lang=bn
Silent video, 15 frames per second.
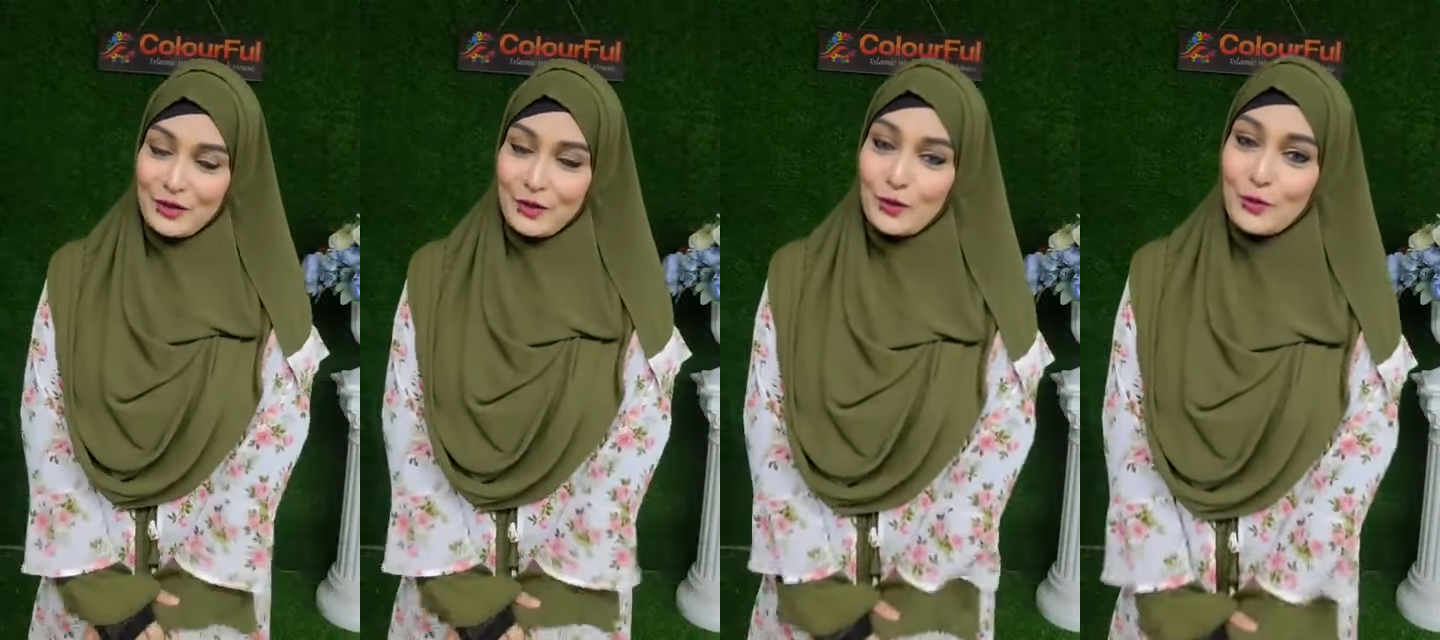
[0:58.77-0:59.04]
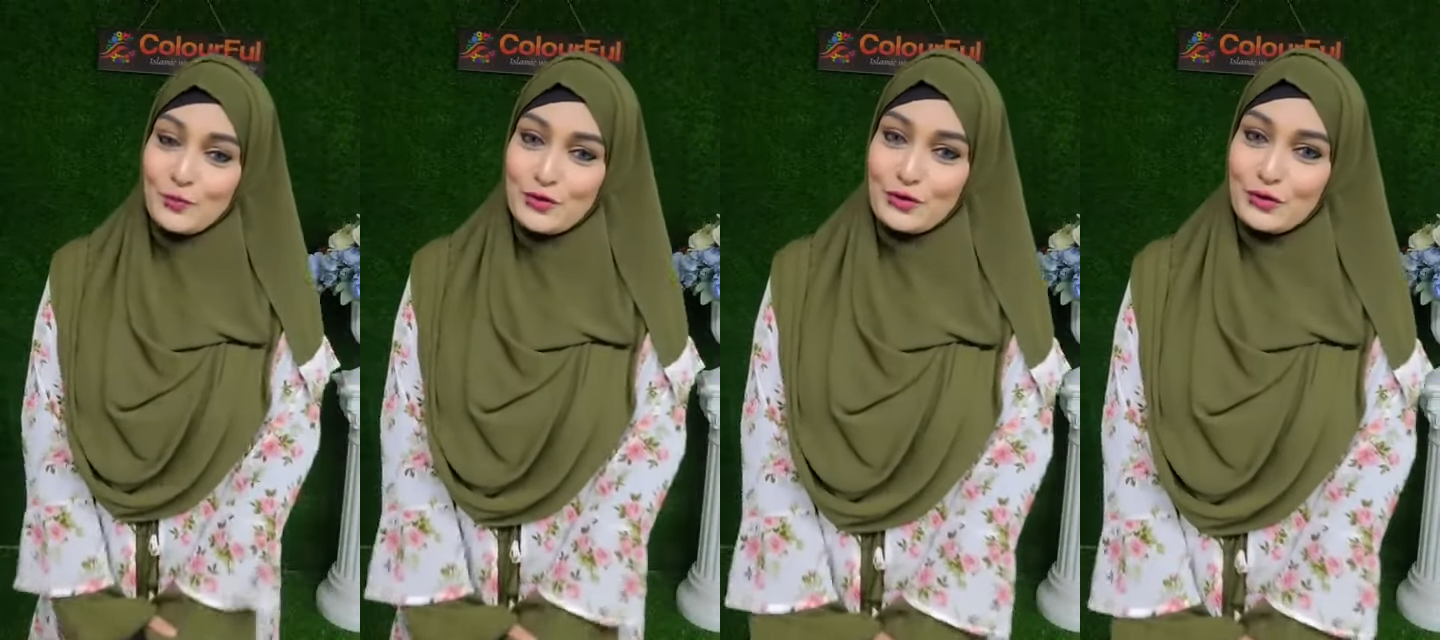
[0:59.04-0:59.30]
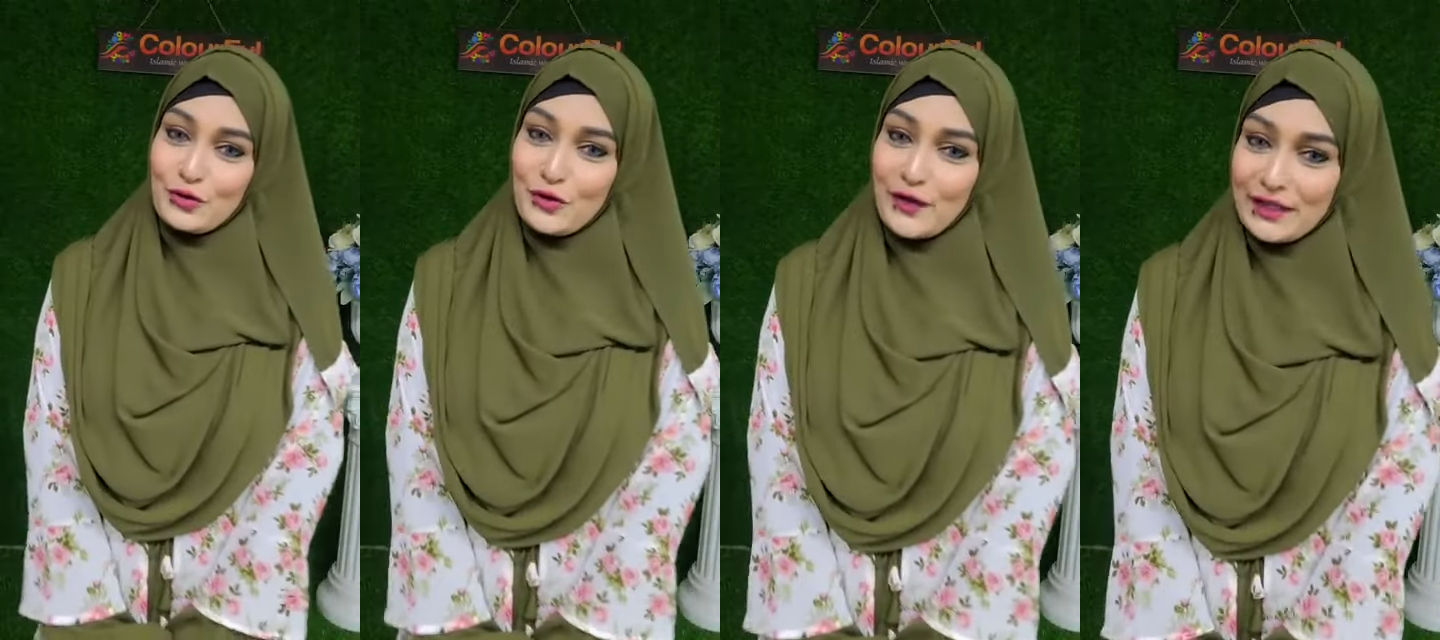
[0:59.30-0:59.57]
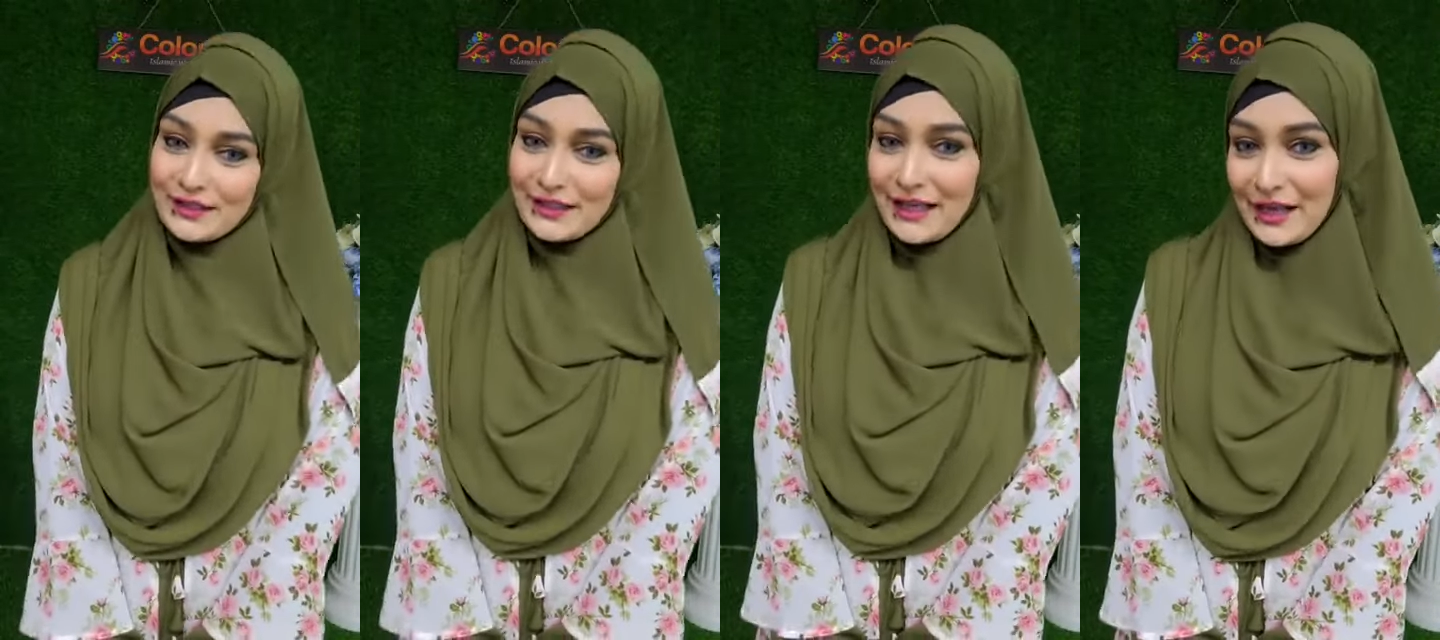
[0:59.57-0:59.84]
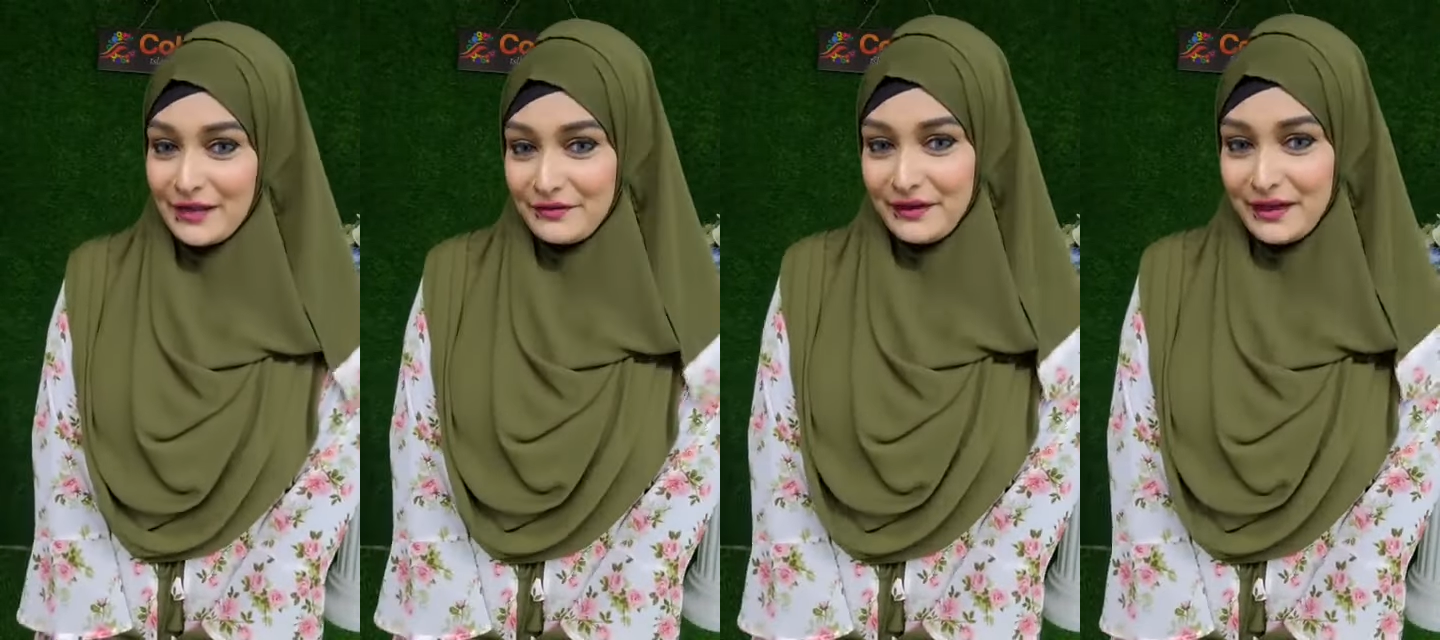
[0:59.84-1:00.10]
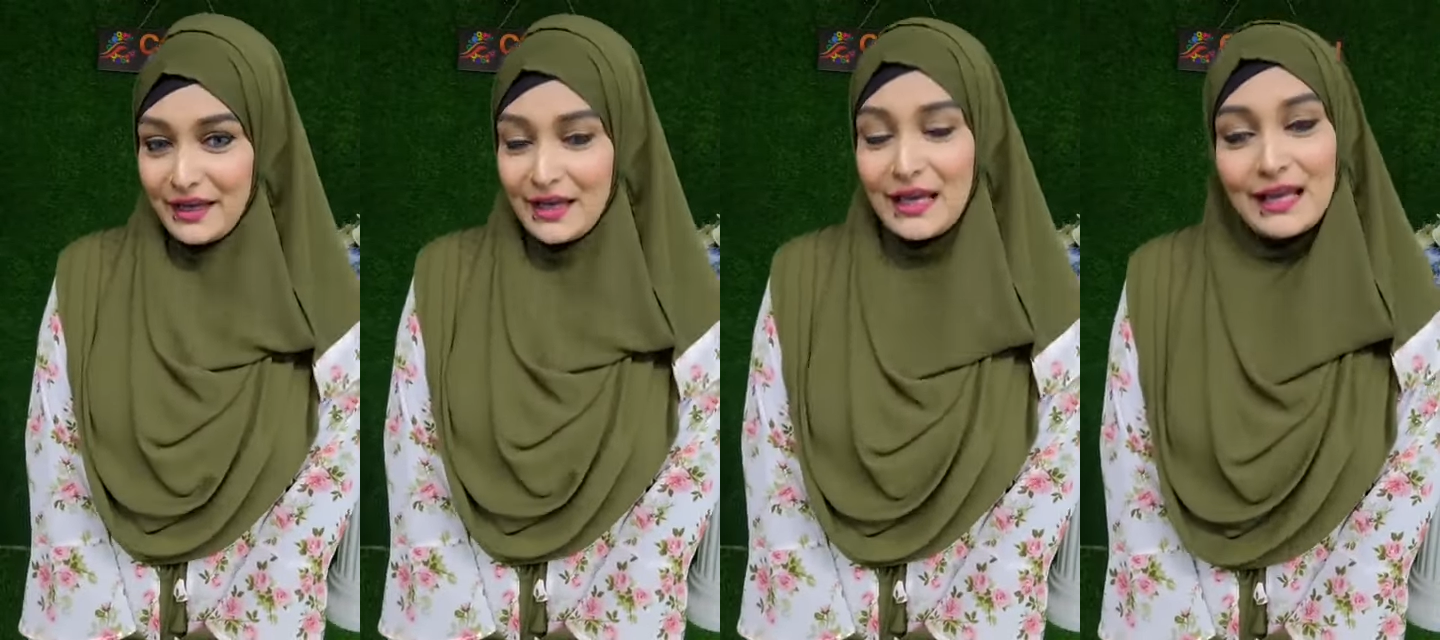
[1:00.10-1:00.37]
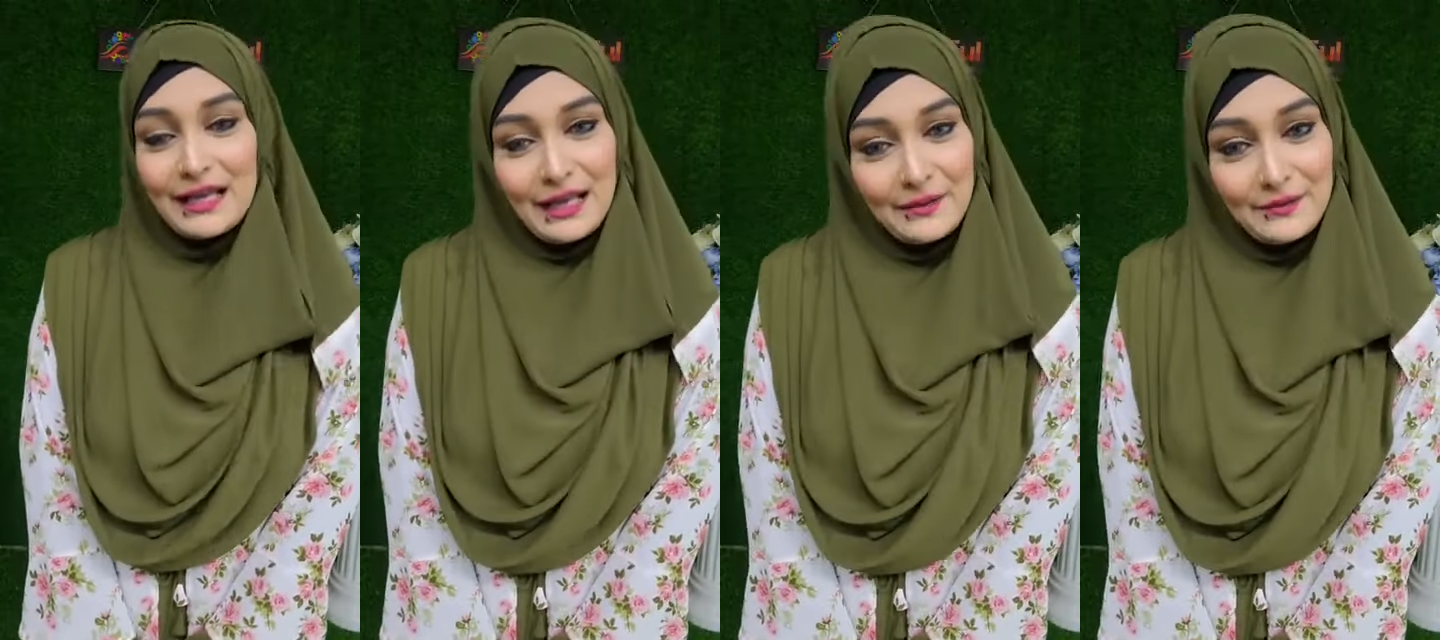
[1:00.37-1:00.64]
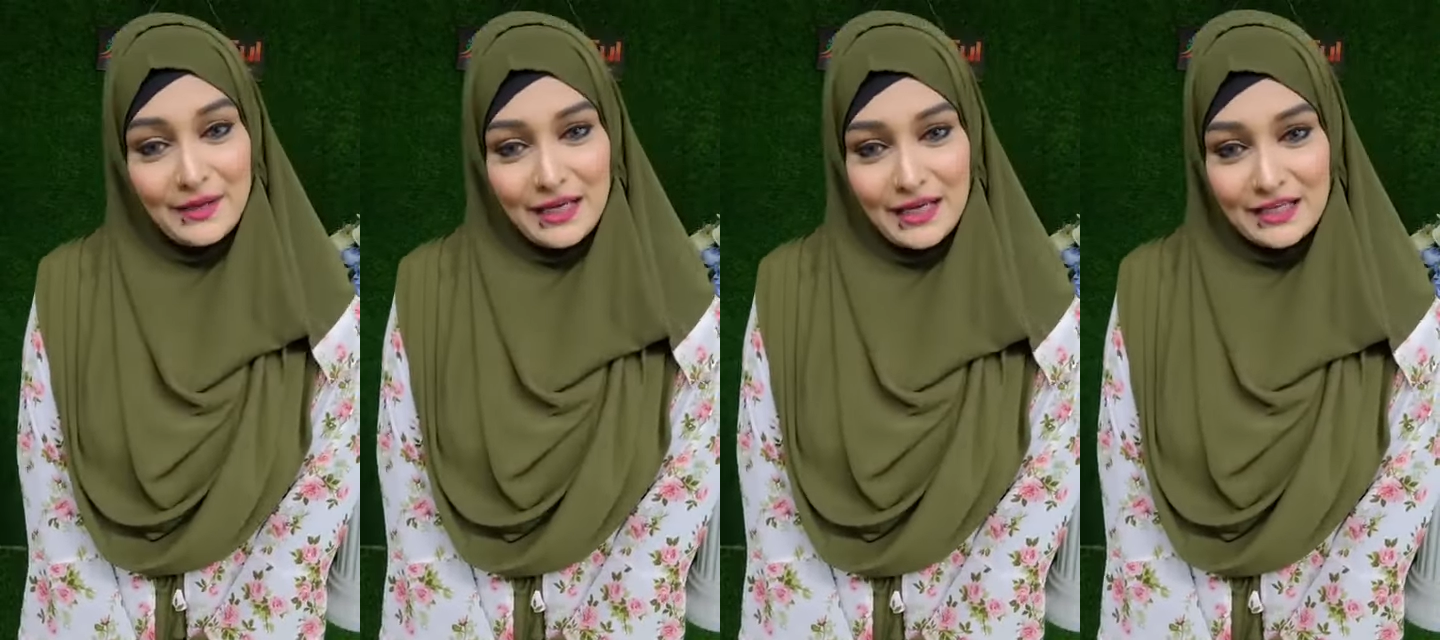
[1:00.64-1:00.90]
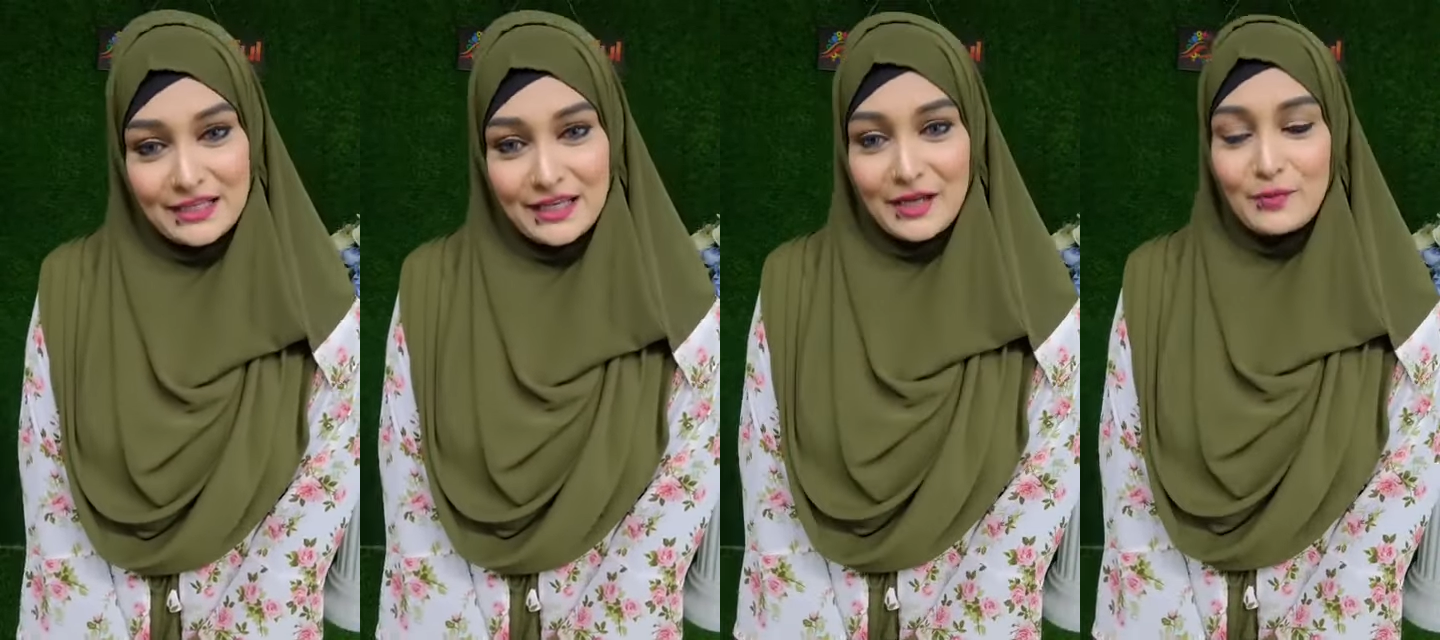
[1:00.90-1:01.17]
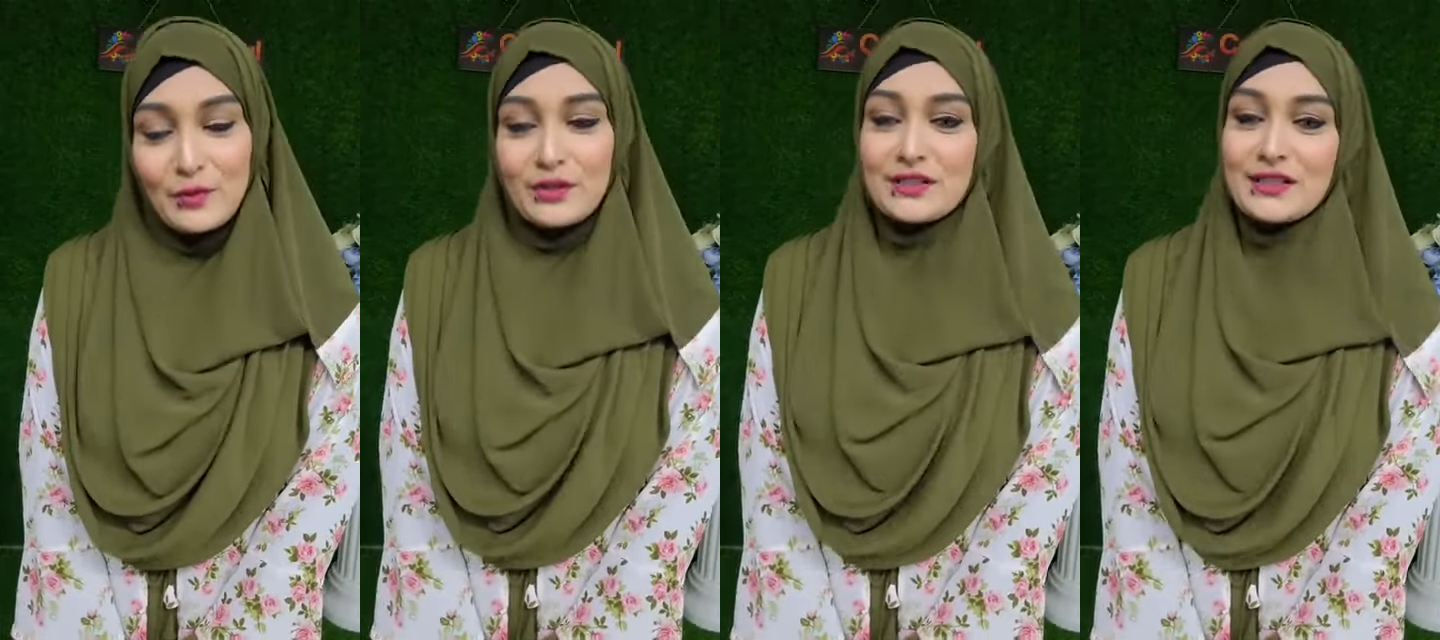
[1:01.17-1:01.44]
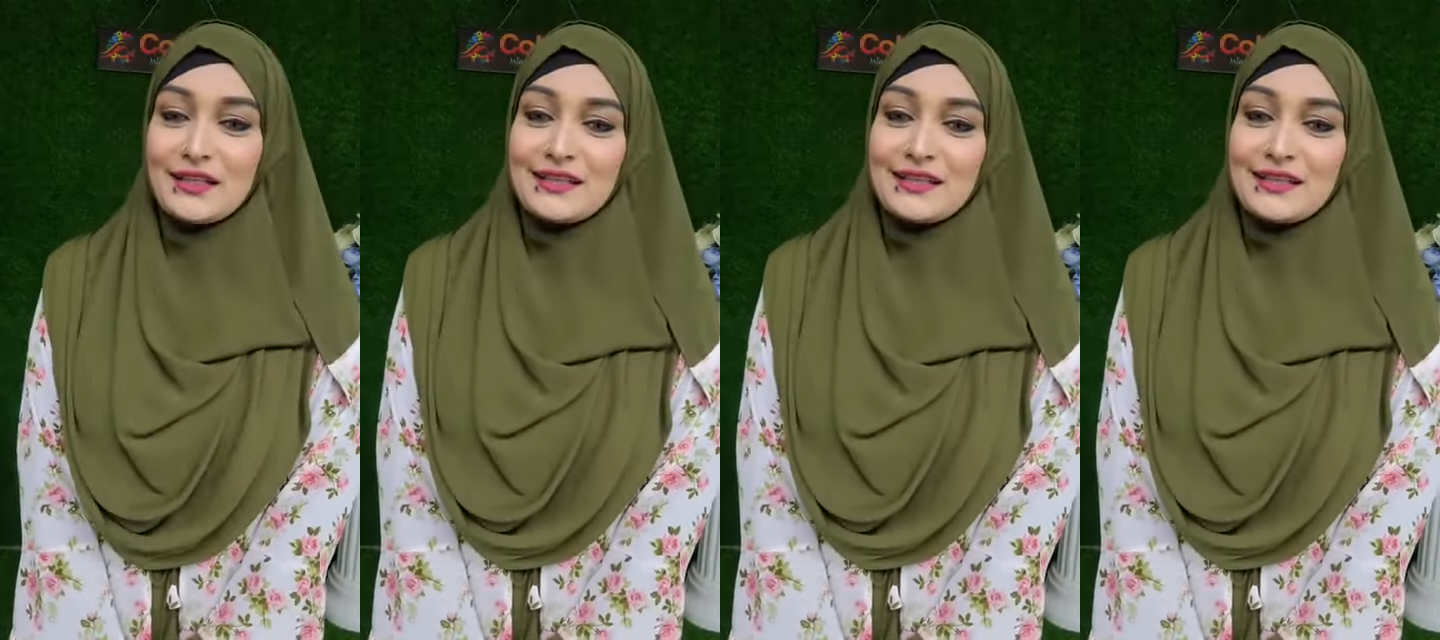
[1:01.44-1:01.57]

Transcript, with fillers: খুব সুন্দর একটা লাইভে লাইভে এসেই বলছি